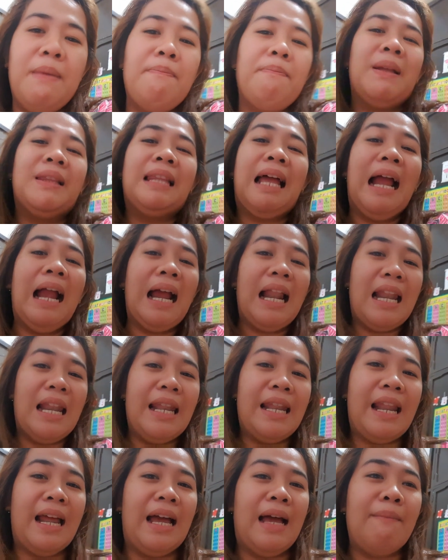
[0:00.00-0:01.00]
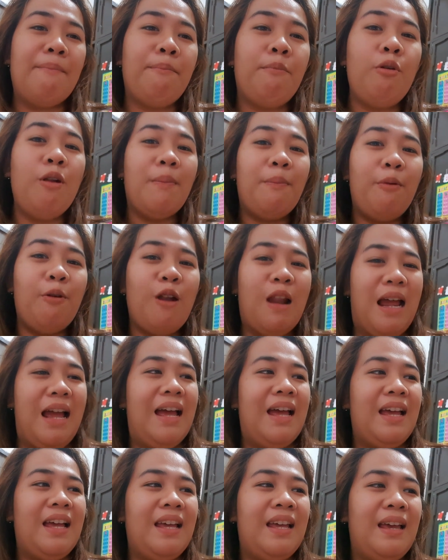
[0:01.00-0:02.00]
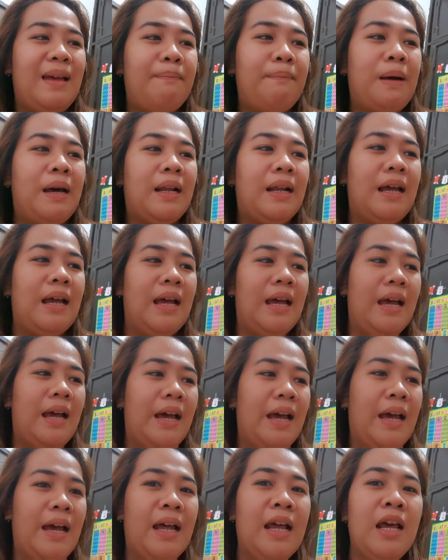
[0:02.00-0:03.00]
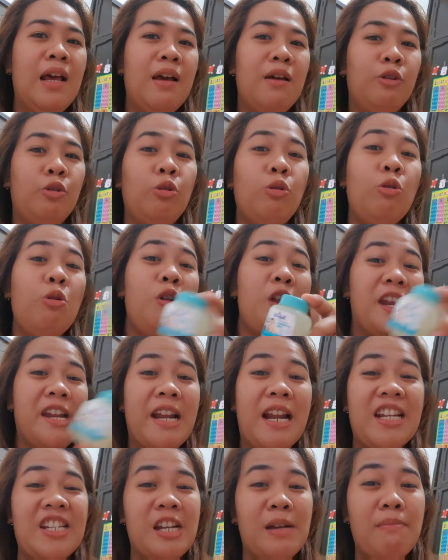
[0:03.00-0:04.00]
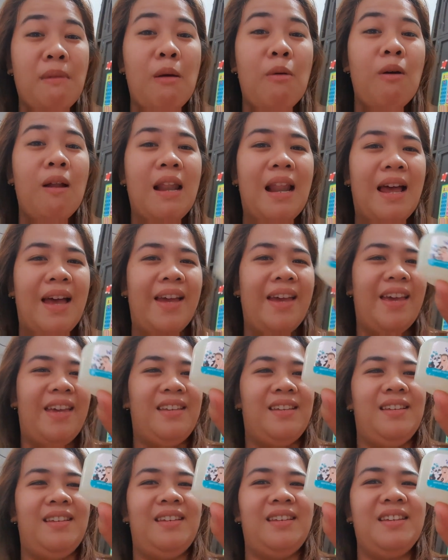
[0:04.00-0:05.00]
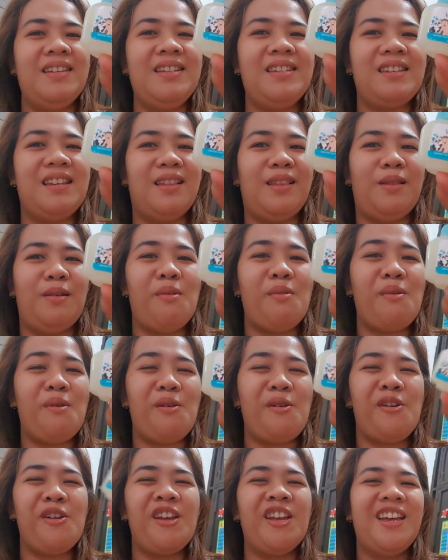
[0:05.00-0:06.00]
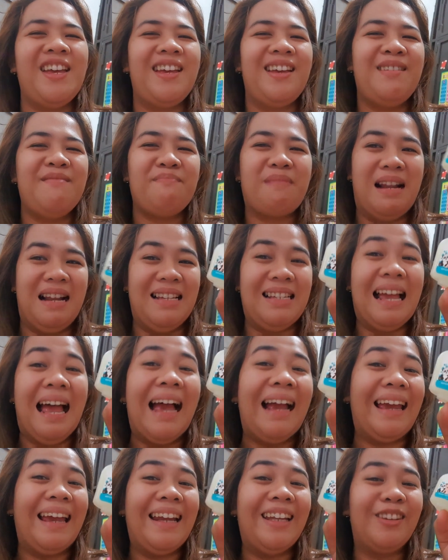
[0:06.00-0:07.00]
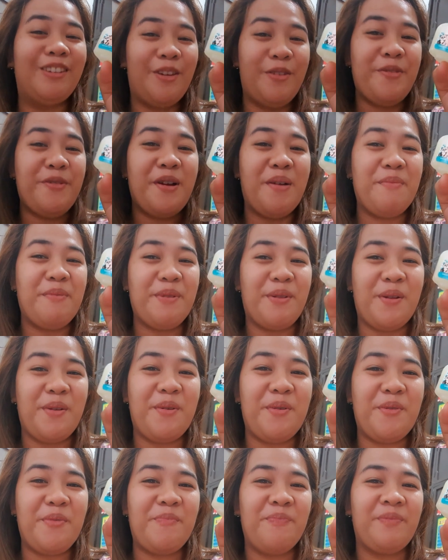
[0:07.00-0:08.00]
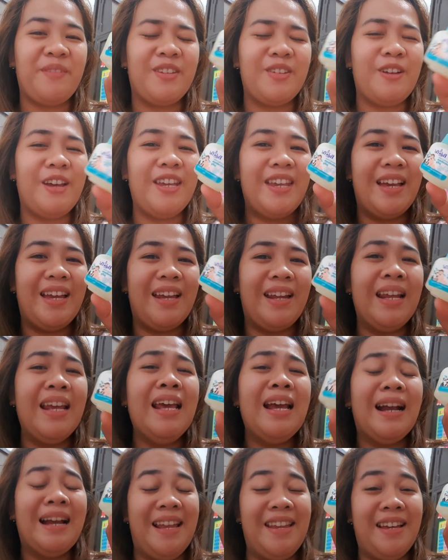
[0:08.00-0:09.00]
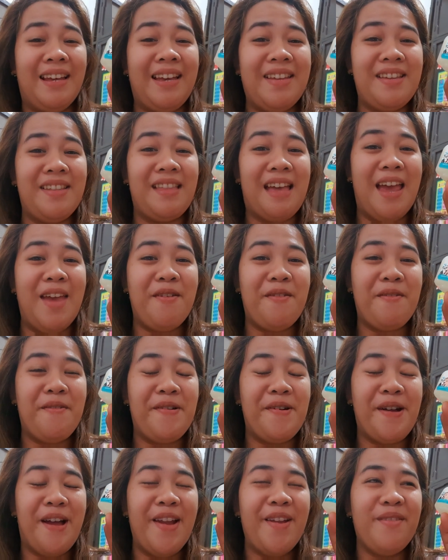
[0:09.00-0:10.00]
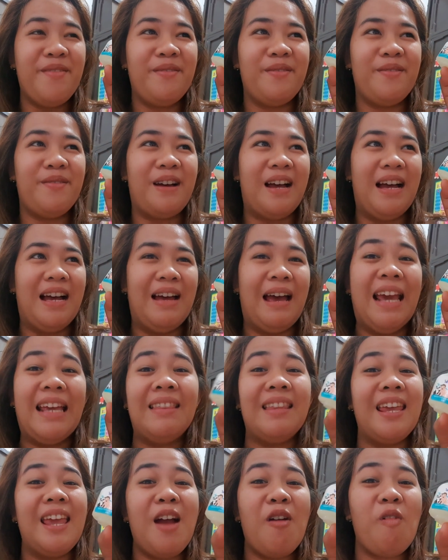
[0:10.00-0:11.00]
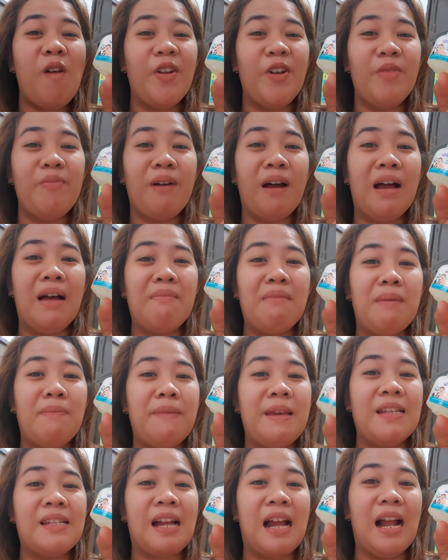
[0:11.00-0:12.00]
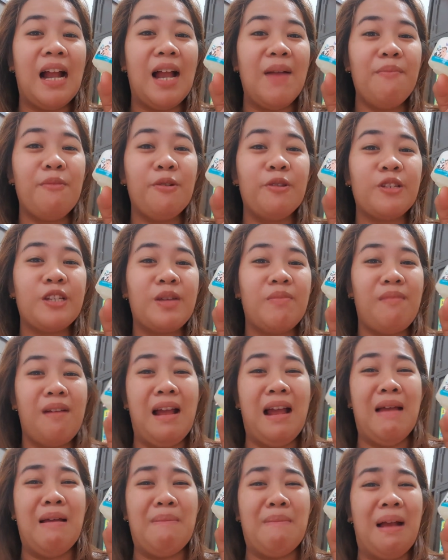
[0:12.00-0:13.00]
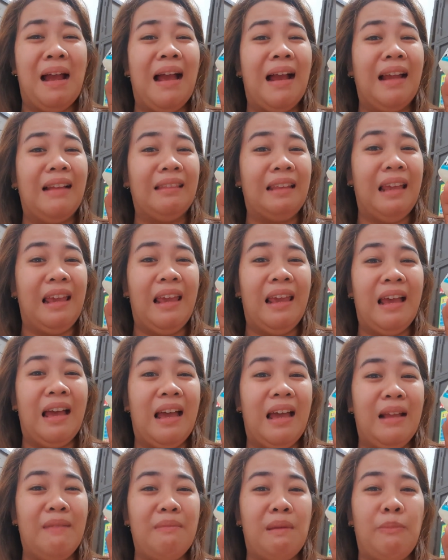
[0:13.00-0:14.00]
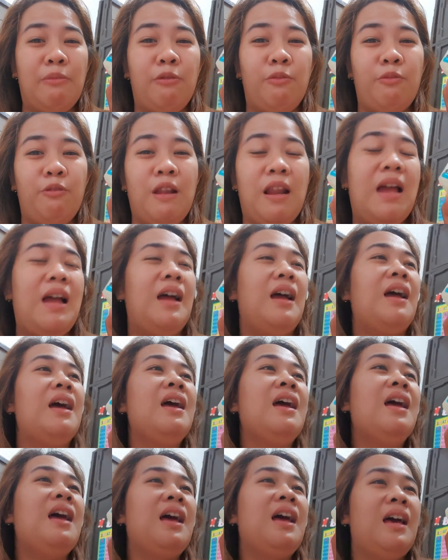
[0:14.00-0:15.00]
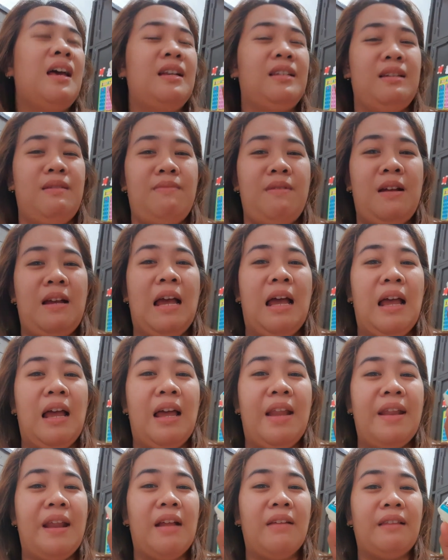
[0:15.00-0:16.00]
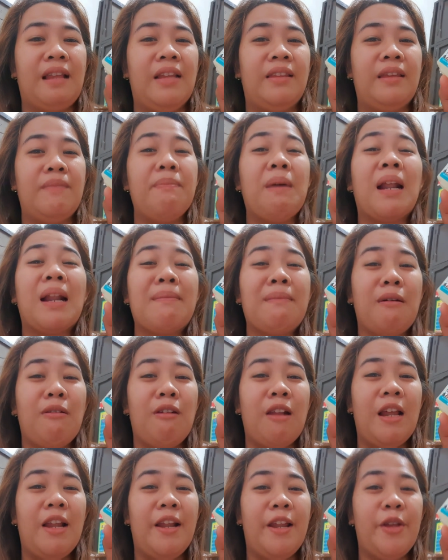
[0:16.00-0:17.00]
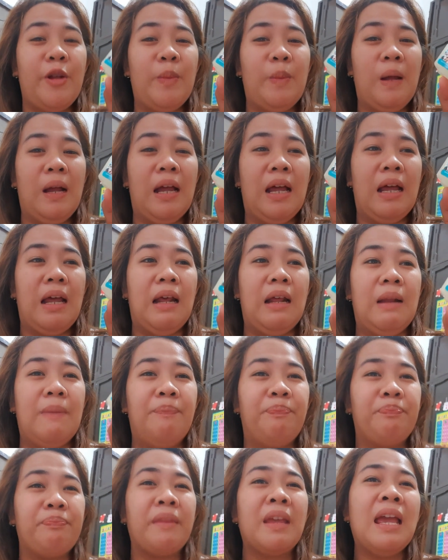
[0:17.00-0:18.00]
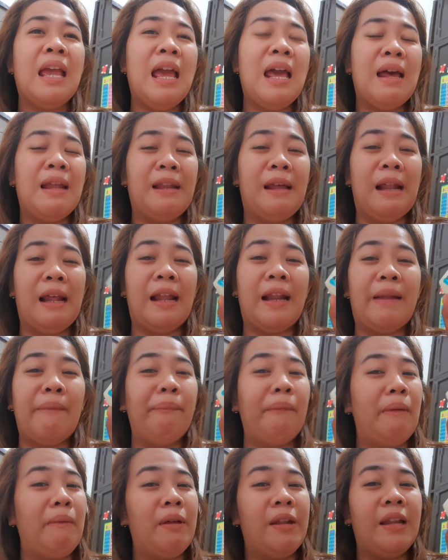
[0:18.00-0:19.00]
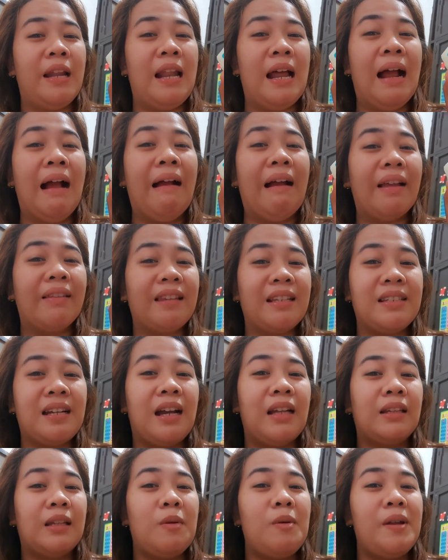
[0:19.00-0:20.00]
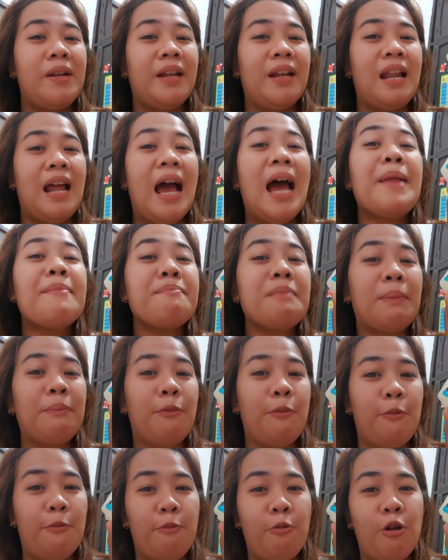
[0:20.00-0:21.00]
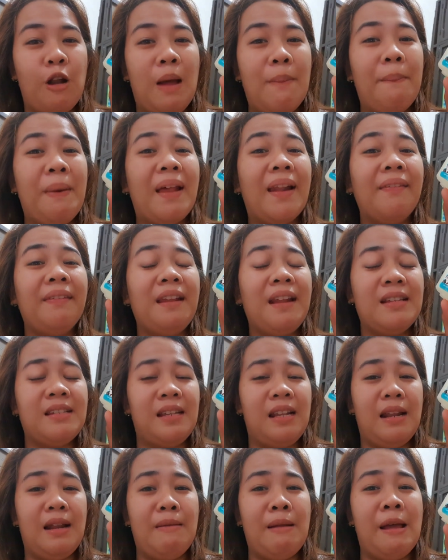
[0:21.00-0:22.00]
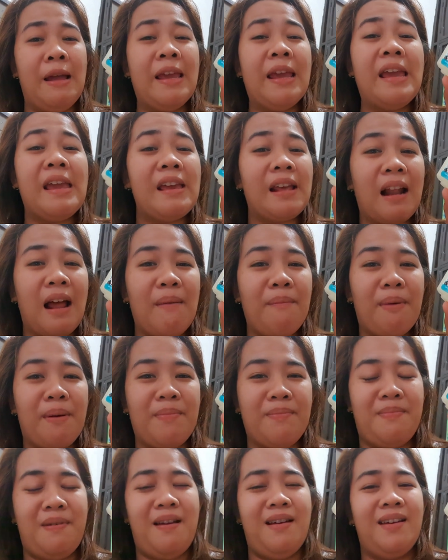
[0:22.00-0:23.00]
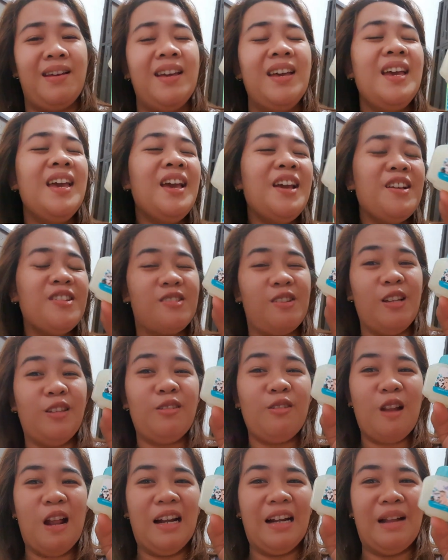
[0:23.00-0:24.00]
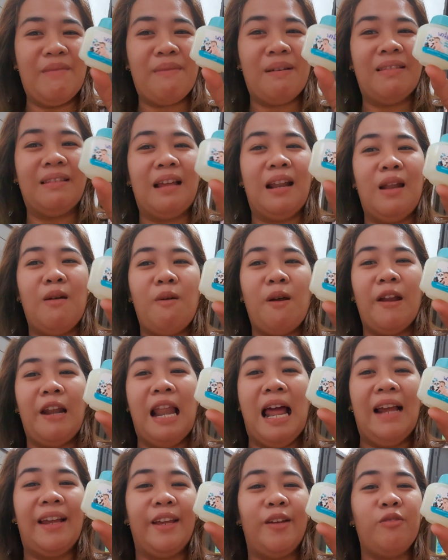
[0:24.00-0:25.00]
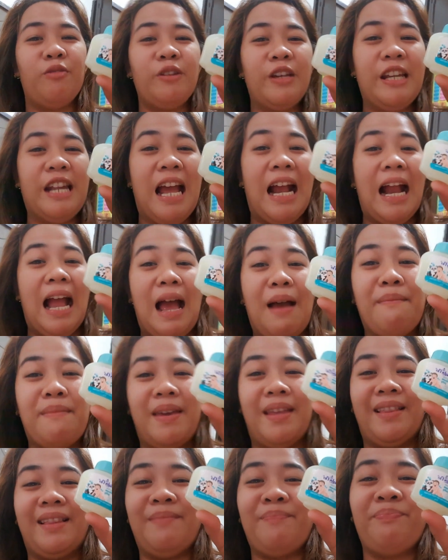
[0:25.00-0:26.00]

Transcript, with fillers: pampatanggal ng pula-pula para tululoy na na siya mawala is ito para sa akin, ito yung gamot ko. So, ayan, kanya-kanya tayong ano, uh, idea kung ano ba ang mabisang gamot sa mga makakati at mapupulang sa mga anak natin para mawala na yung mga nararamdaman nilang kati sa katawan nila at mapupula para din na sila nahihirapan pa. So, ito lang naman dalawa yung lagi kong ginagamit.